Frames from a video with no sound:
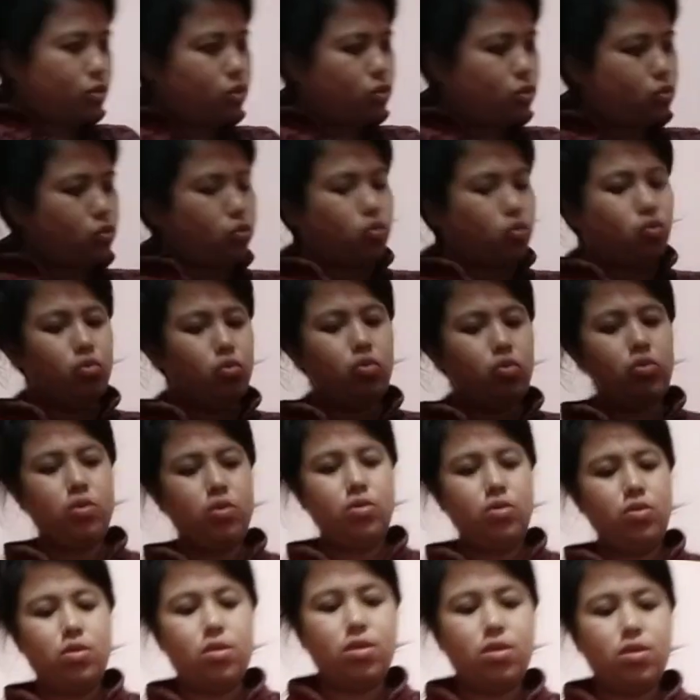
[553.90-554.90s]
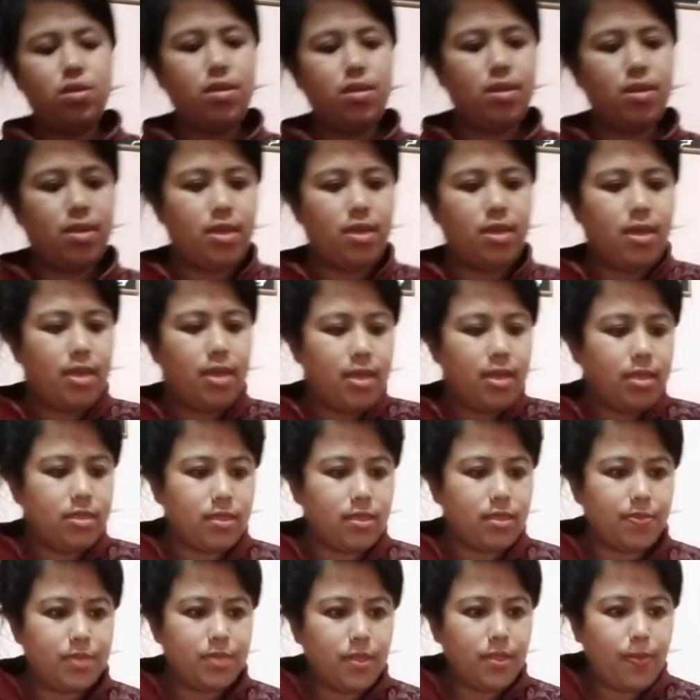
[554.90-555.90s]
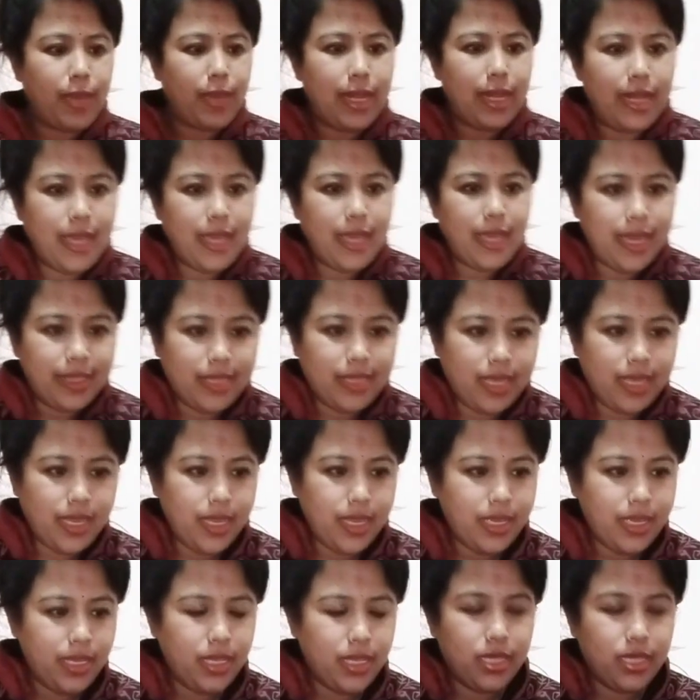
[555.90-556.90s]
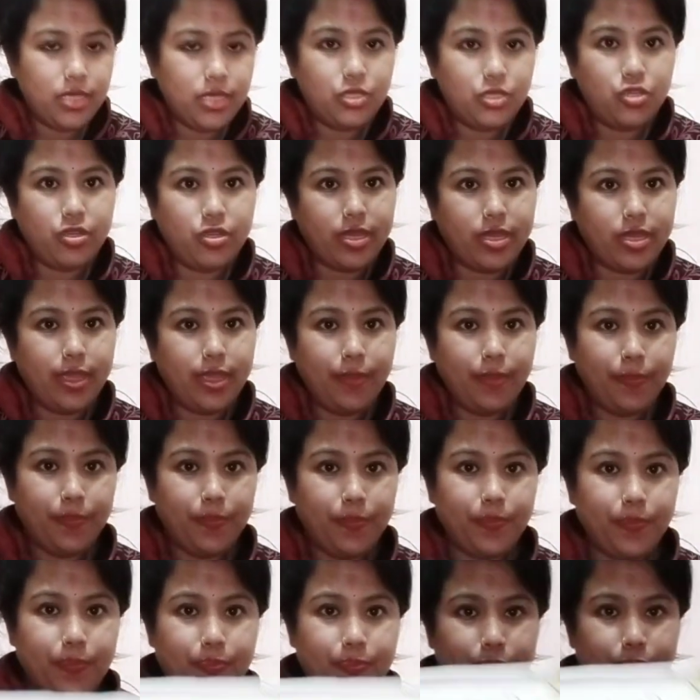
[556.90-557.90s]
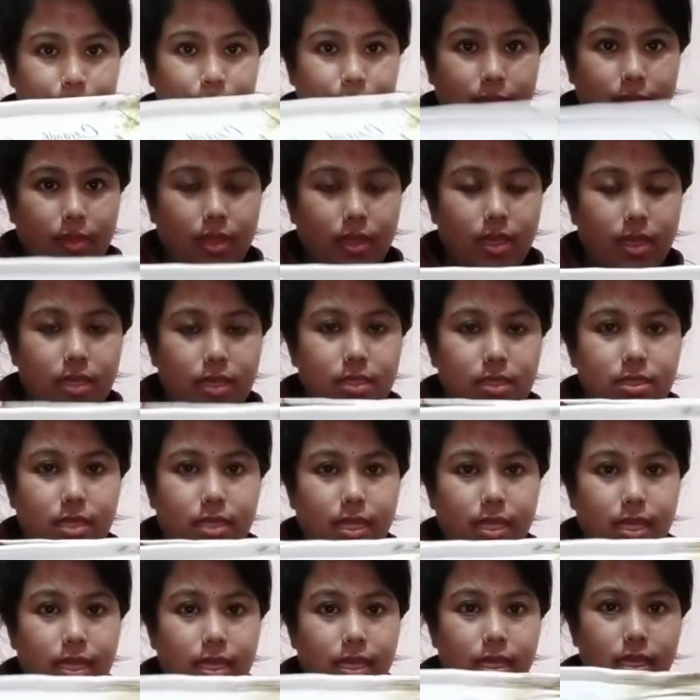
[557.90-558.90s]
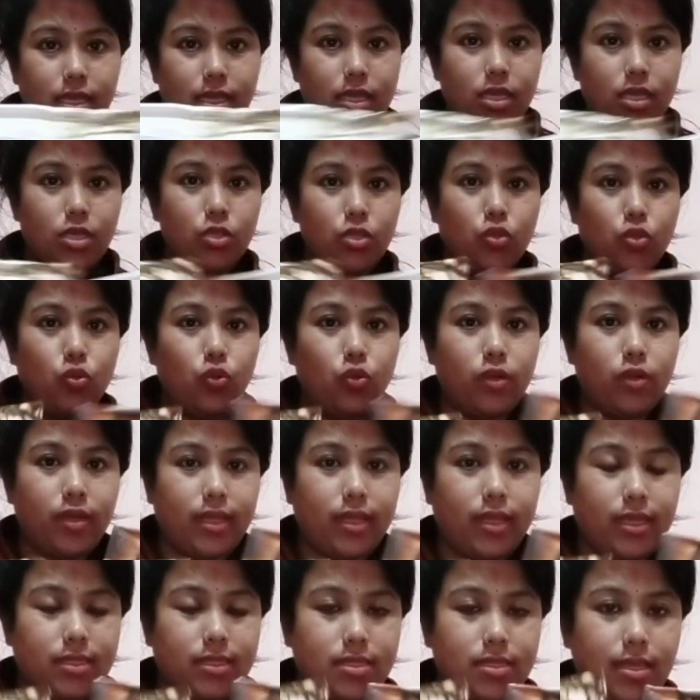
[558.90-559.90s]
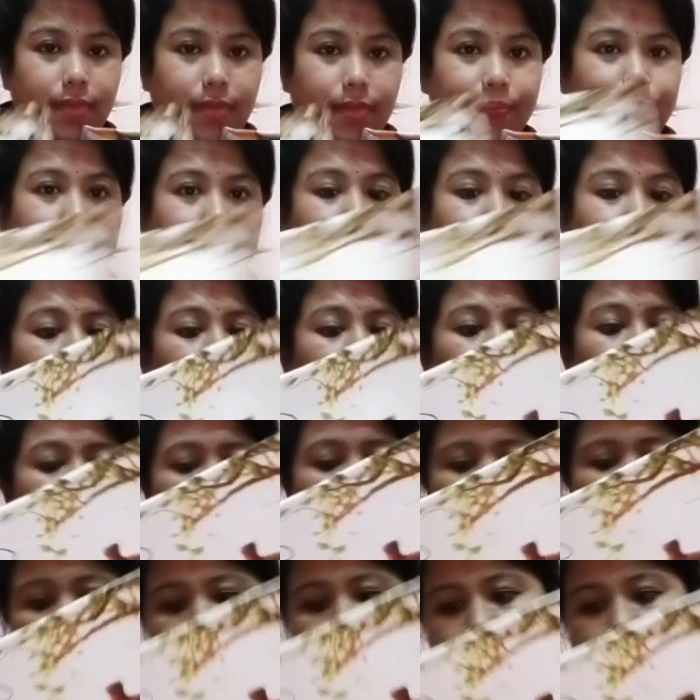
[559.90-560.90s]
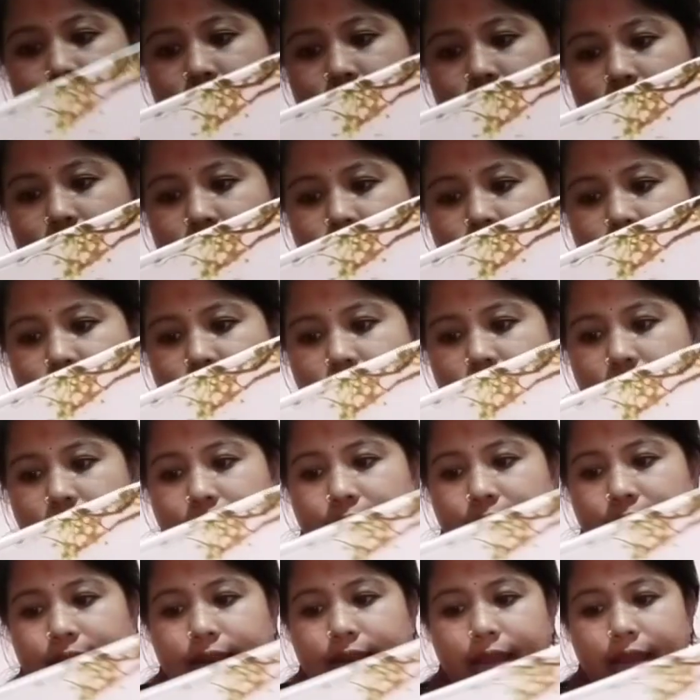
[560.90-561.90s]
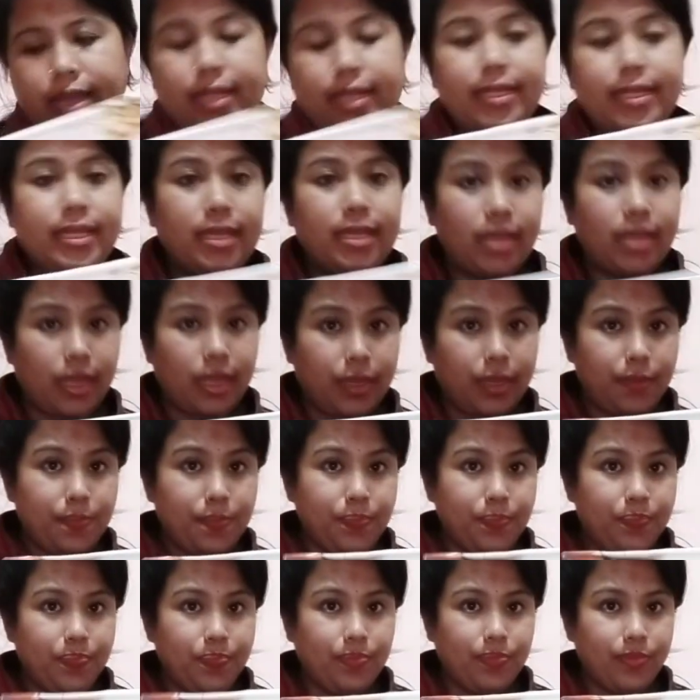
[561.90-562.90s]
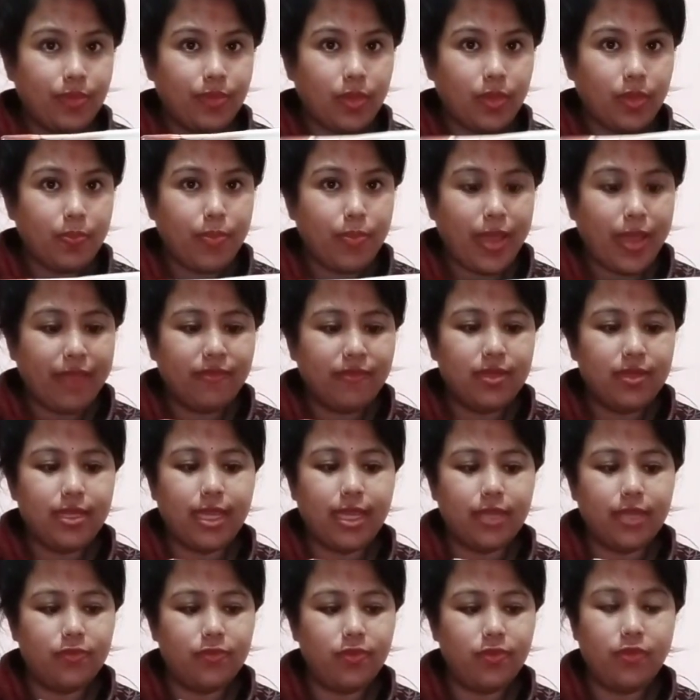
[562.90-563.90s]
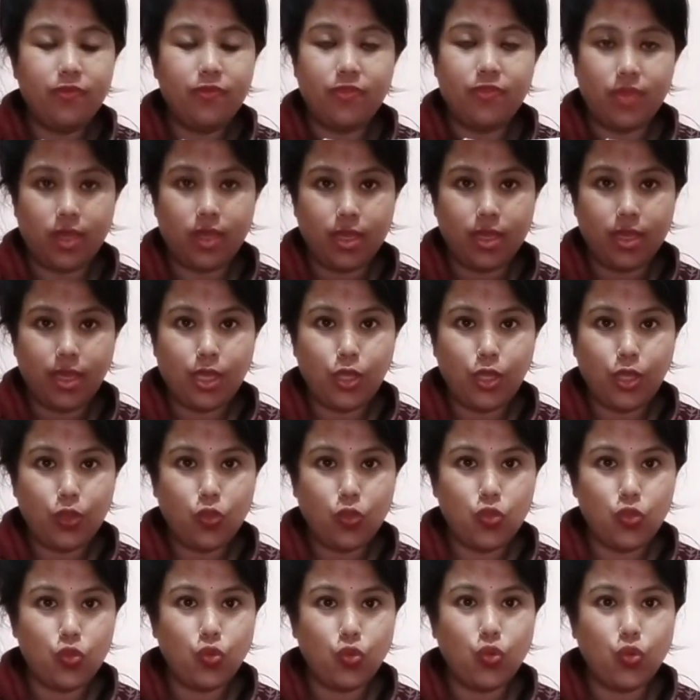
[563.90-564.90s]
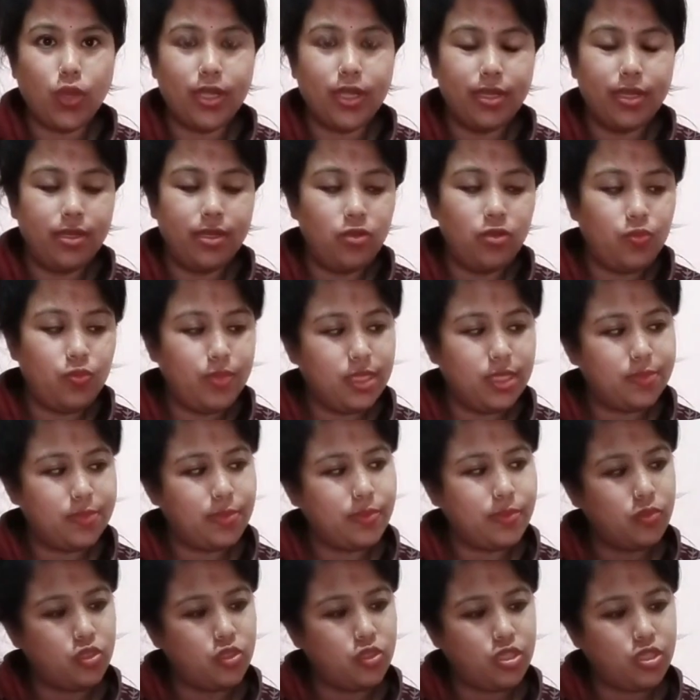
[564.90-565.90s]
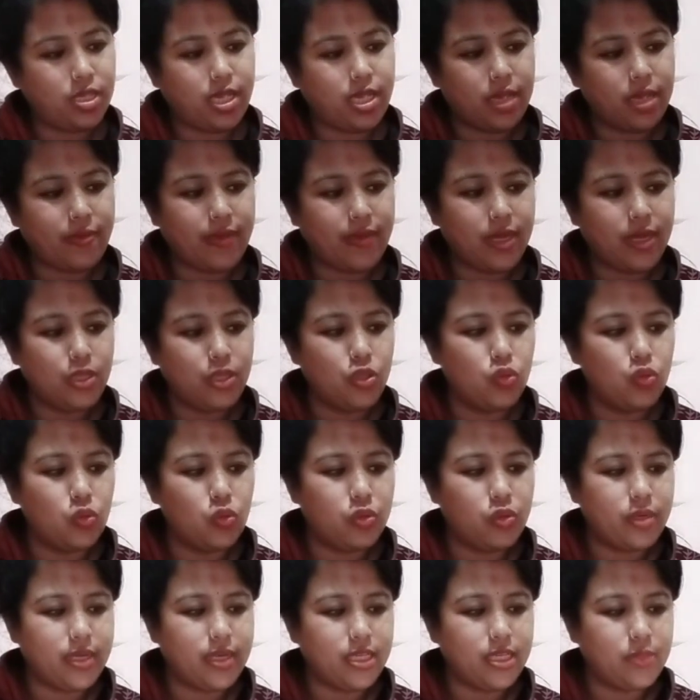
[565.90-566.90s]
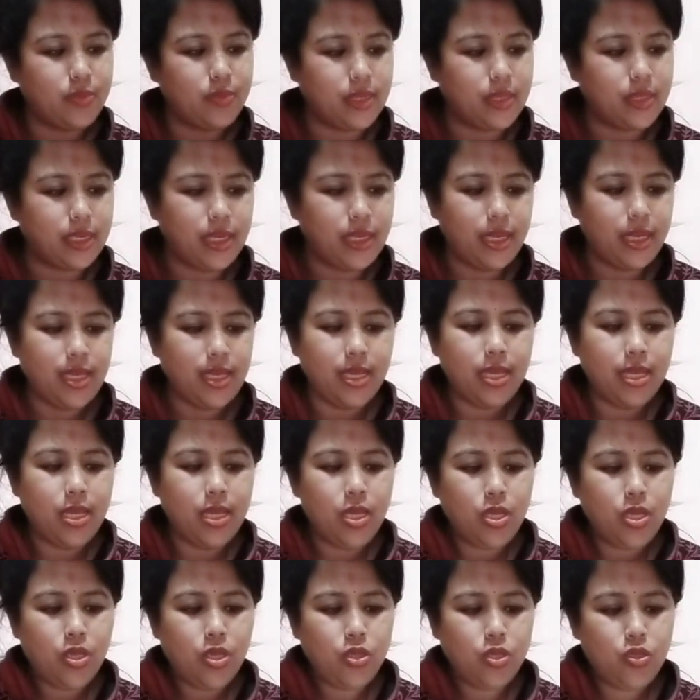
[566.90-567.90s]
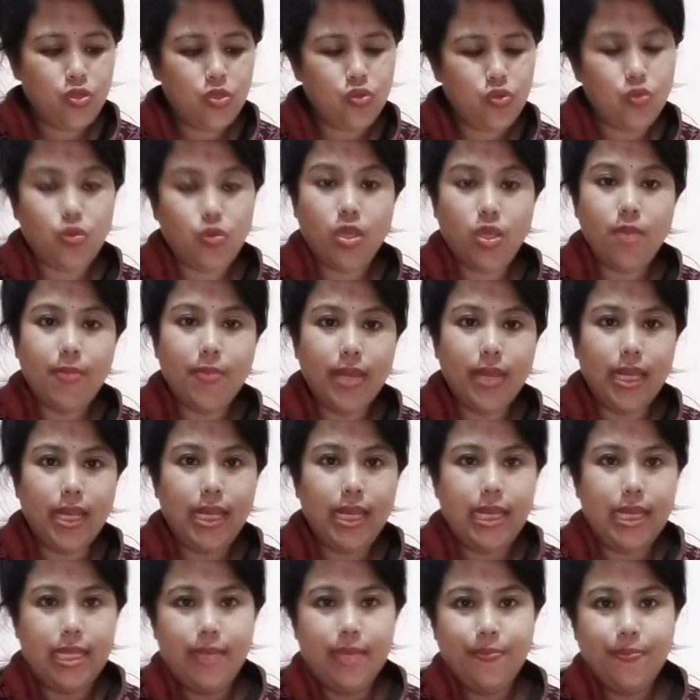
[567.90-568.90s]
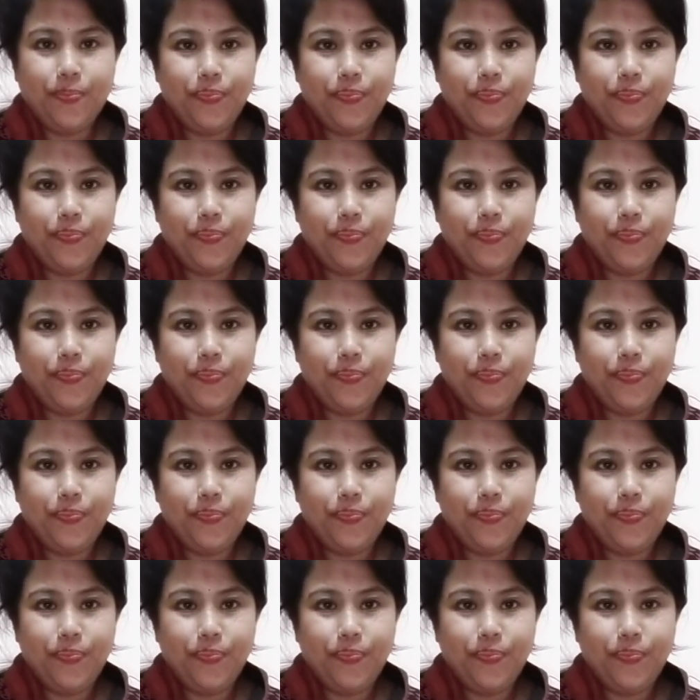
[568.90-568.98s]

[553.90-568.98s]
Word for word: तो सबसे पहले आता है ये ट्रे इस तरीके की ये दो ट्रेज़ हैं ये है नाइन्टी नाइन बाई वन गेट वन फ्री तो हंड्रेड रुपीज़ में मुझे ये वाली दो ट्रेस पड़ गई तो ये मैंने ली